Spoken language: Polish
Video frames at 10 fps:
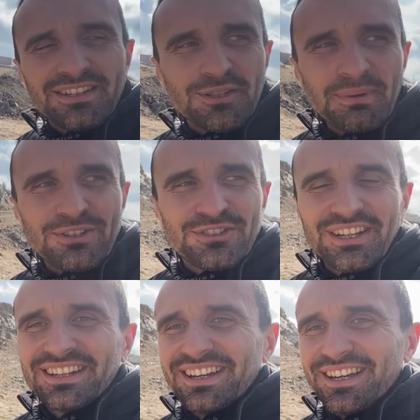
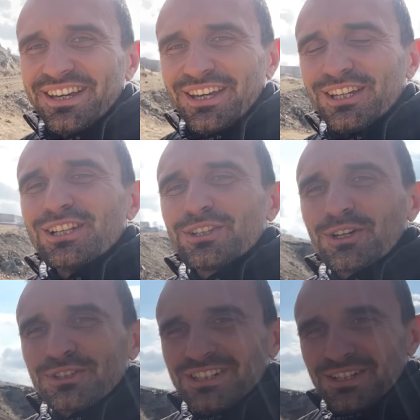Zobaczcie, ile
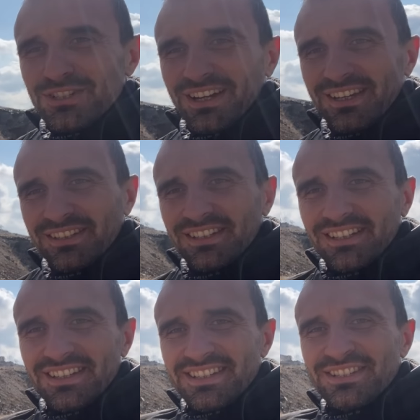do odkrycia, kiedy
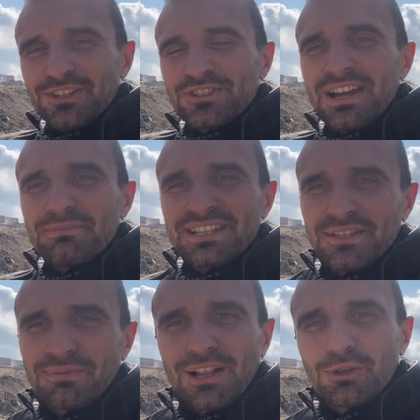zjeżdżamy z
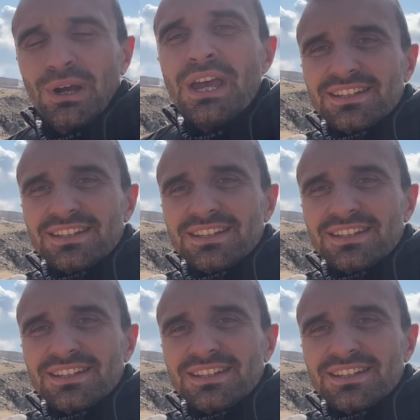asfaltu.